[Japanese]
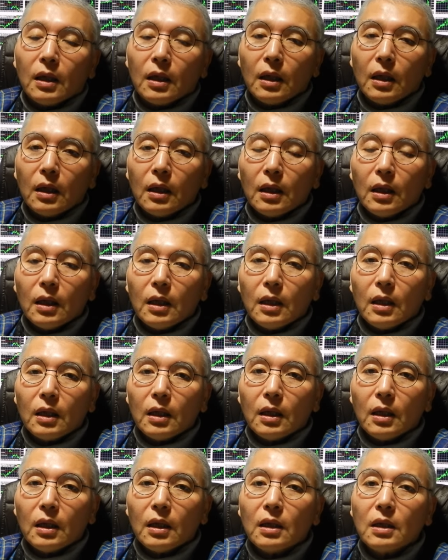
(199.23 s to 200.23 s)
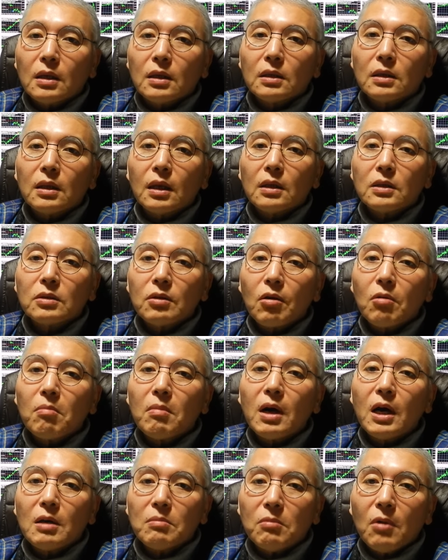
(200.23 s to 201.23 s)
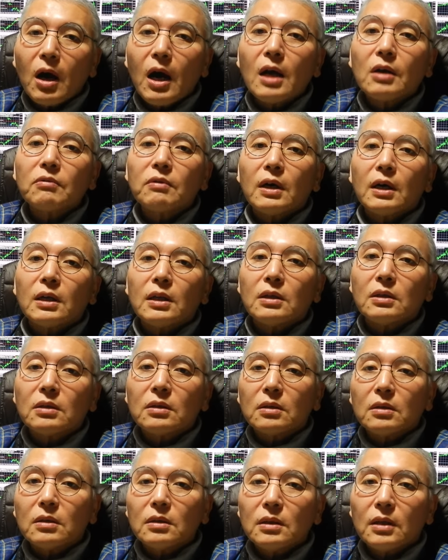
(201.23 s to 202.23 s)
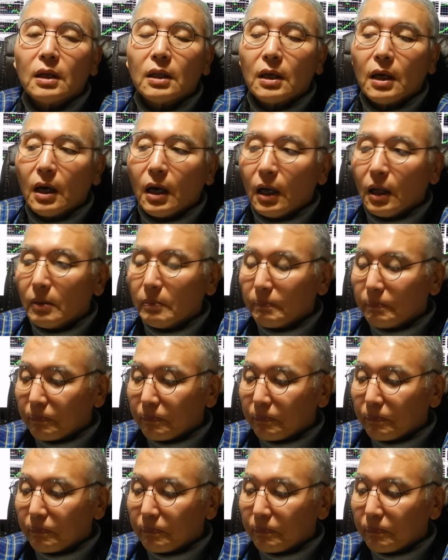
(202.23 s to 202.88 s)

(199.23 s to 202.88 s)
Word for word: えー、でその前もあるわけですただ